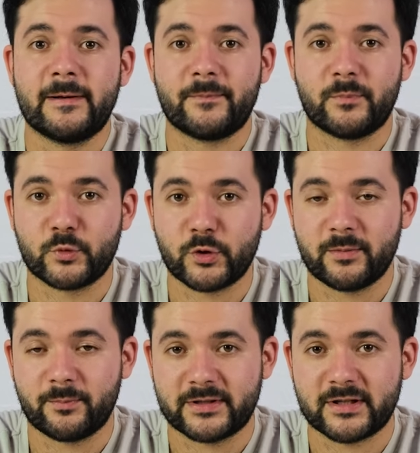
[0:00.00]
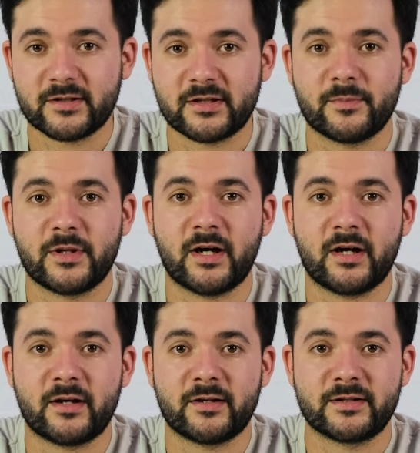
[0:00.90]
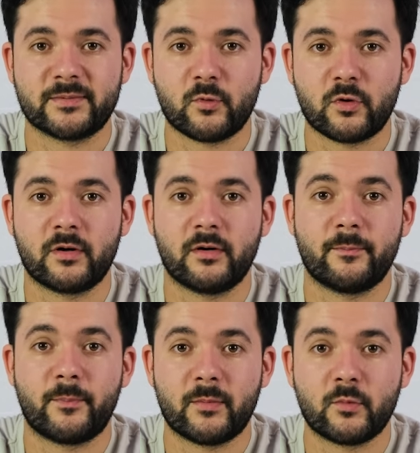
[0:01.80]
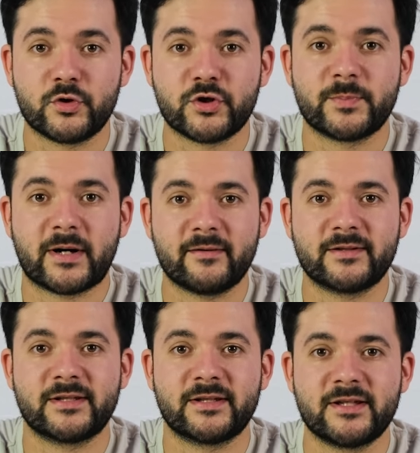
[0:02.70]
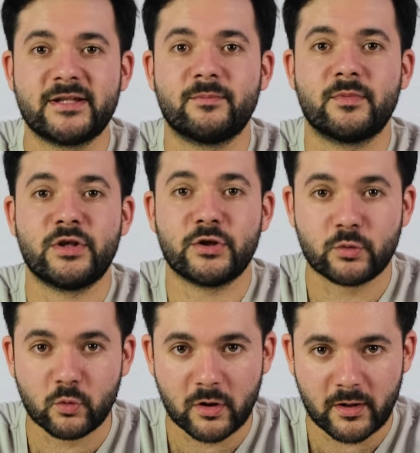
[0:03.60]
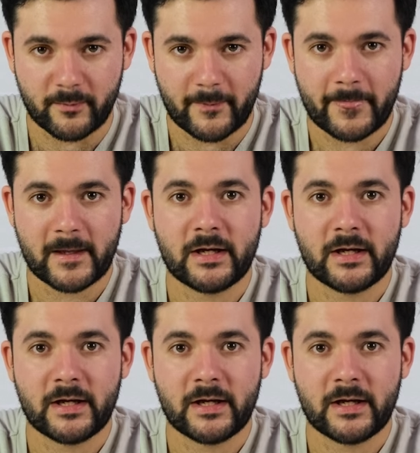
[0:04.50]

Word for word: многим пациентам я смог помочь справиться с этим недугом,